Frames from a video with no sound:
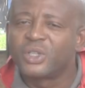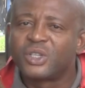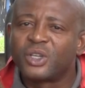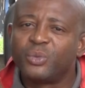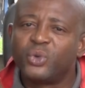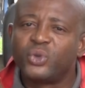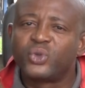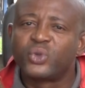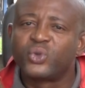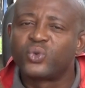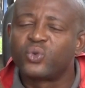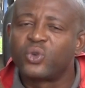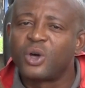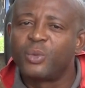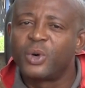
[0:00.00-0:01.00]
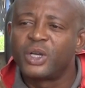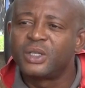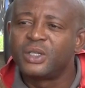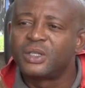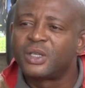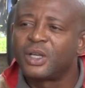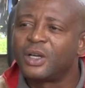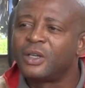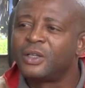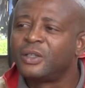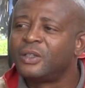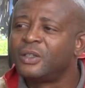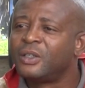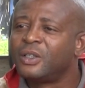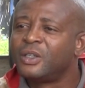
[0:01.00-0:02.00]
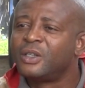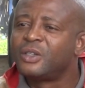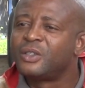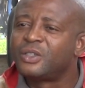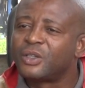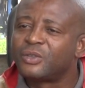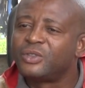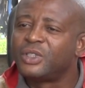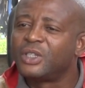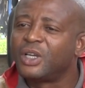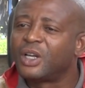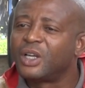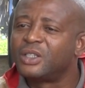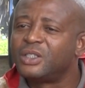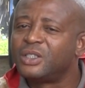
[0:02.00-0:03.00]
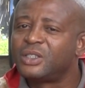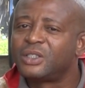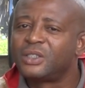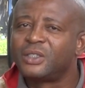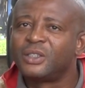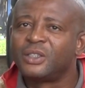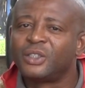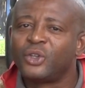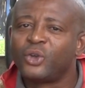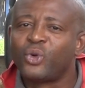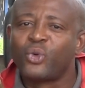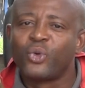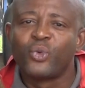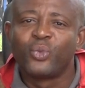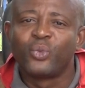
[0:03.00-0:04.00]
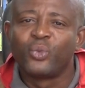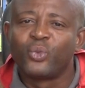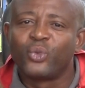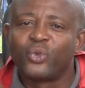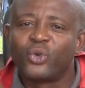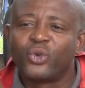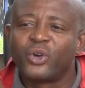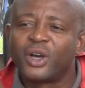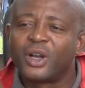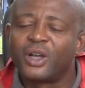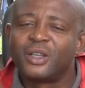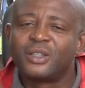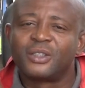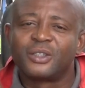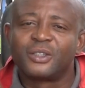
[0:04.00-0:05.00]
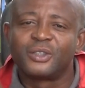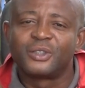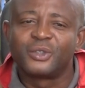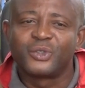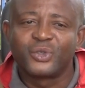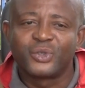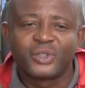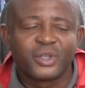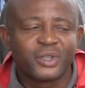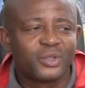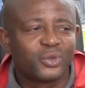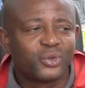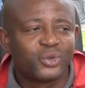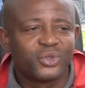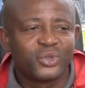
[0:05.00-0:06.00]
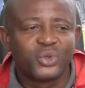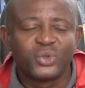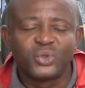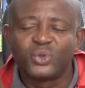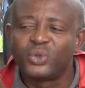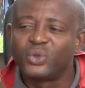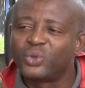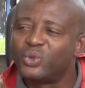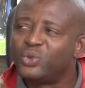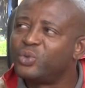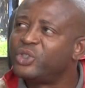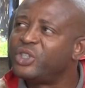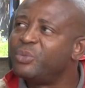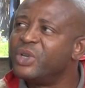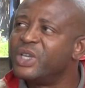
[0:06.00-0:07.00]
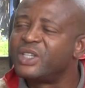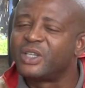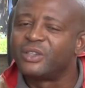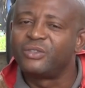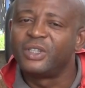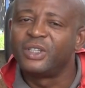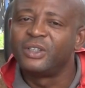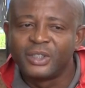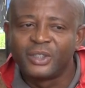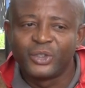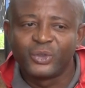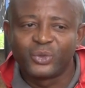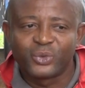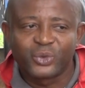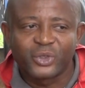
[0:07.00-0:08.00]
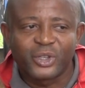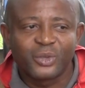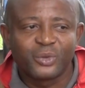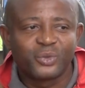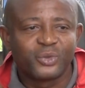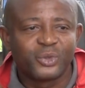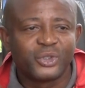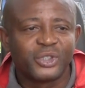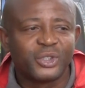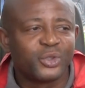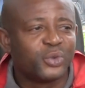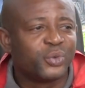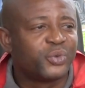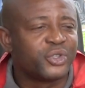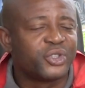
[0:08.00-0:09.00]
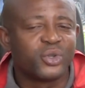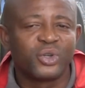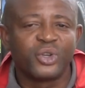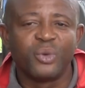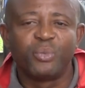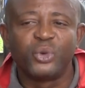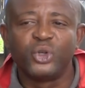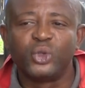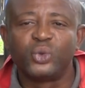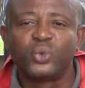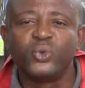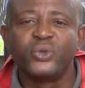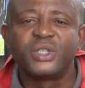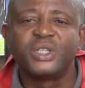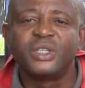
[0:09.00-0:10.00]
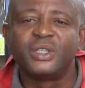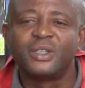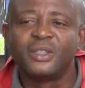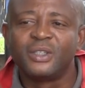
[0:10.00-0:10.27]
c'est M. Soulama Issa, chef de garagiste. Mon garage euh, se situe au niveau de Benjerville. Faut dire que nous faisons un peu de tout ici.